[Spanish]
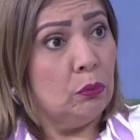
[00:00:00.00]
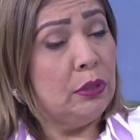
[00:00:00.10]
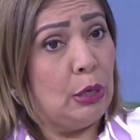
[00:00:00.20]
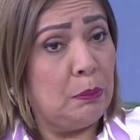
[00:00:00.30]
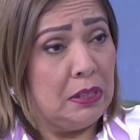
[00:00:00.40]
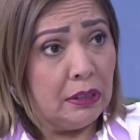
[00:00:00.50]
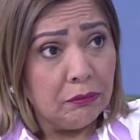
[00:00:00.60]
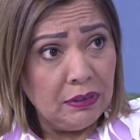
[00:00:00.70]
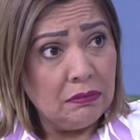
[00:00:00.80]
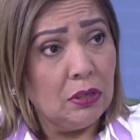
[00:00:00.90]
de un terapista
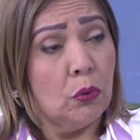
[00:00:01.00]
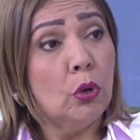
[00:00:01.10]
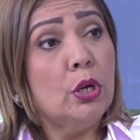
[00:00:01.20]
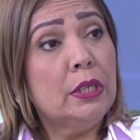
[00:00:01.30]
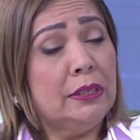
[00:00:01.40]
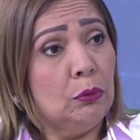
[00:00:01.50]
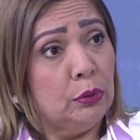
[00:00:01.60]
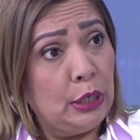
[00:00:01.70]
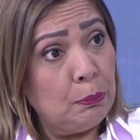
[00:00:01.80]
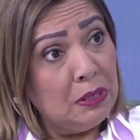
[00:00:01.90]
físico, de un
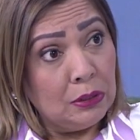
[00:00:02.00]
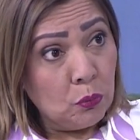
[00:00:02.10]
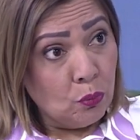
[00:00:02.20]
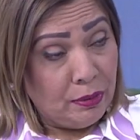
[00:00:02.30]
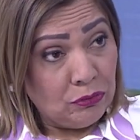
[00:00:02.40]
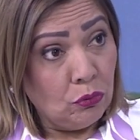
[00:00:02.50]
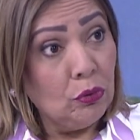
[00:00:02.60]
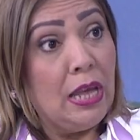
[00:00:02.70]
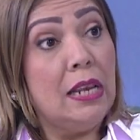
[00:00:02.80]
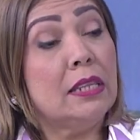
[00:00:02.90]
terapista
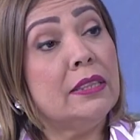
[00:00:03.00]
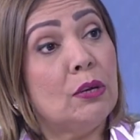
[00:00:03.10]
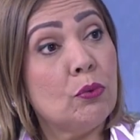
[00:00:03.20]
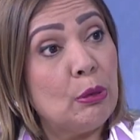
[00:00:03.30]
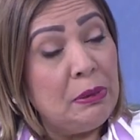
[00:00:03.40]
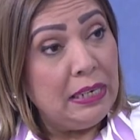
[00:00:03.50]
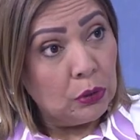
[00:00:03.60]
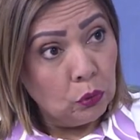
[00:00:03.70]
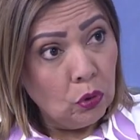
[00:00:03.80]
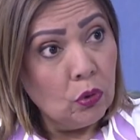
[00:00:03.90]
ocupacional, de un
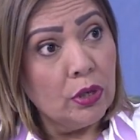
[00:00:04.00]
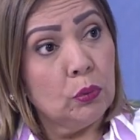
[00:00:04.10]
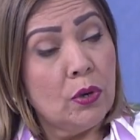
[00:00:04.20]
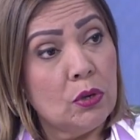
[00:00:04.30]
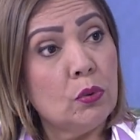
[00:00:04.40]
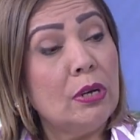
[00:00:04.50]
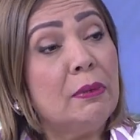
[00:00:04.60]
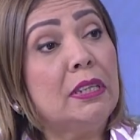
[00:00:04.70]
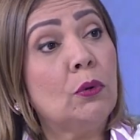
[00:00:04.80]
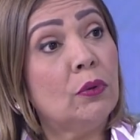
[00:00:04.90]
epileptólogo que nos ayude al
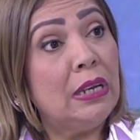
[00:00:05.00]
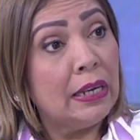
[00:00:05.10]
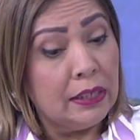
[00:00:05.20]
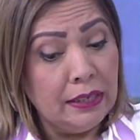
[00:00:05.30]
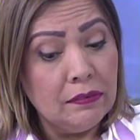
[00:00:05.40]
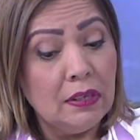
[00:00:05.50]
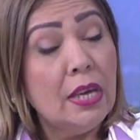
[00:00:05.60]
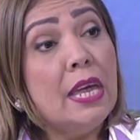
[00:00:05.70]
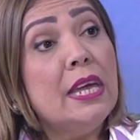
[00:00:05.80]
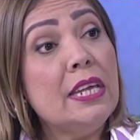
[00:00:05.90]
manejo de las crisis
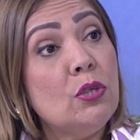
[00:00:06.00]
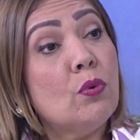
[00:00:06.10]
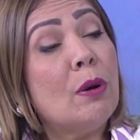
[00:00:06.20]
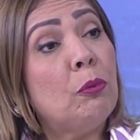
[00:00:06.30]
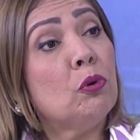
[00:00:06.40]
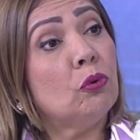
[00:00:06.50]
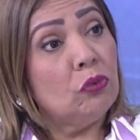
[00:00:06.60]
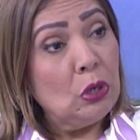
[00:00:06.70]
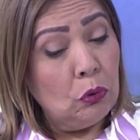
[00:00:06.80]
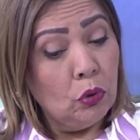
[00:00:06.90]
y de un apoyo
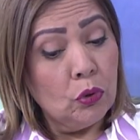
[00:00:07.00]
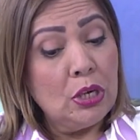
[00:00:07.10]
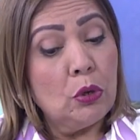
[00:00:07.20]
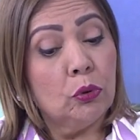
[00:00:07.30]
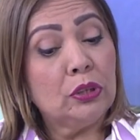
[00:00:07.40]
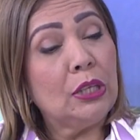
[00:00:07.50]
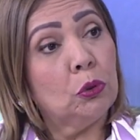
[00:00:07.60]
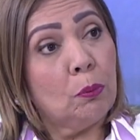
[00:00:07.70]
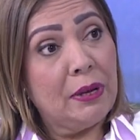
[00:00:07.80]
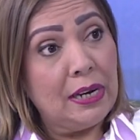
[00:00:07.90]
psicológico
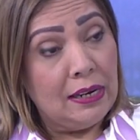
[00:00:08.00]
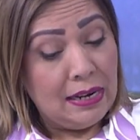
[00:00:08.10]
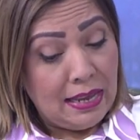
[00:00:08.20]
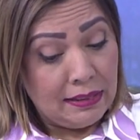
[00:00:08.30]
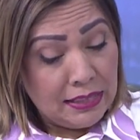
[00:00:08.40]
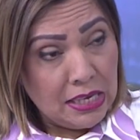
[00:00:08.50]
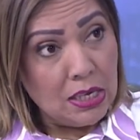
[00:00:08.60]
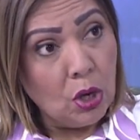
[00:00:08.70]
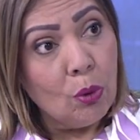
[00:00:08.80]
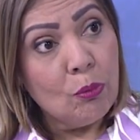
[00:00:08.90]
tanto para la
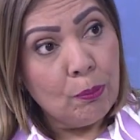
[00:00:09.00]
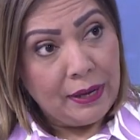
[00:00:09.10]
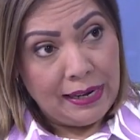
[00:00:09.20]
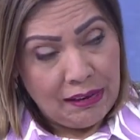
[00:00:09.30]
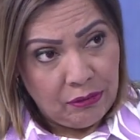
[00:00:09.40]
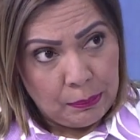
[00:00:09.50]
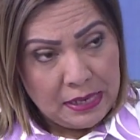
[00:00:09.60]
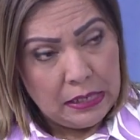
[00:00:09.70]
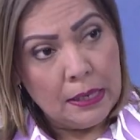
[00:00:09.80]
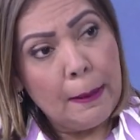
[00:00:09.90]
niña como para la
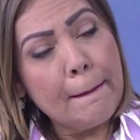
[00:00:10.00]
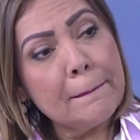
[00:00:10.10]
familia.